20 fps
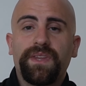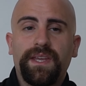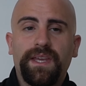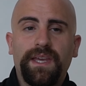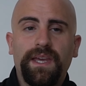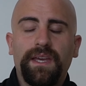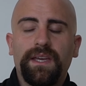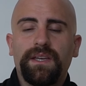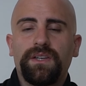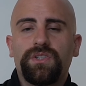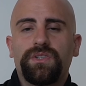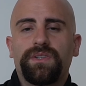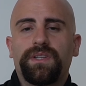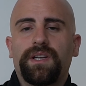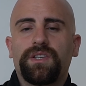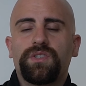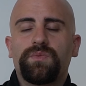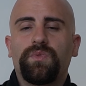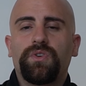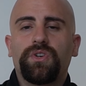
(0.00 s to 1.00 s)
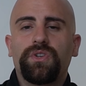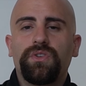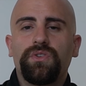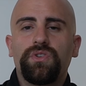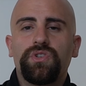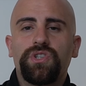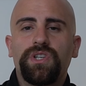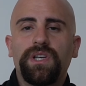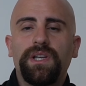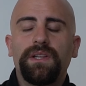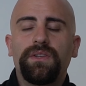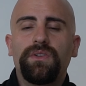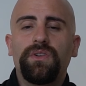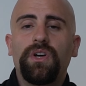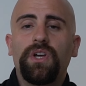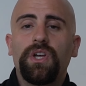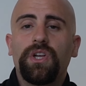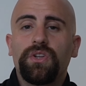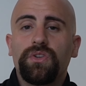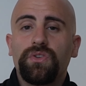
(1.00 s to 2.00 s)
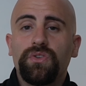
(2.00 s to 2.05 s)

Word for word: che trasporti ho scelto,